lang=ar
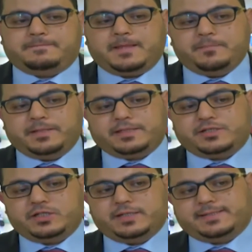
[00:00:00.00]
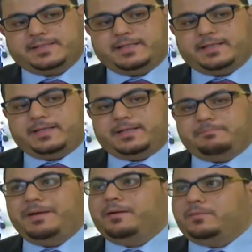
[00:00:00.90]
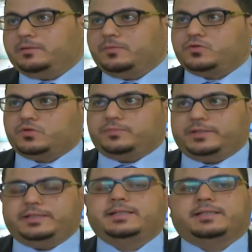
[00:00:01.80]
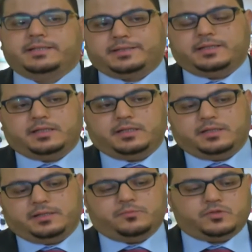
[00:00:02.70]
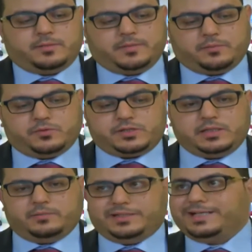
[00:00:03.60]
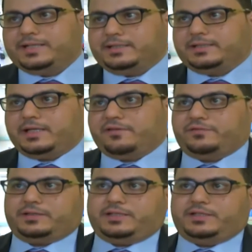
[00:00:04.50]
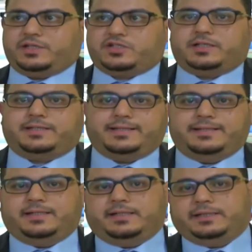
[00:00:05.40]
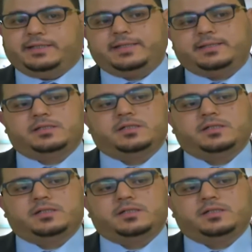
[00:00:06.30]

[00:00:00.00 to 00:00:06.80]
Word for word: تم تجهيز المعمل الموجود بعيادة المجمع أبو سليم لتغطية كافة احتياجات هذه العيادات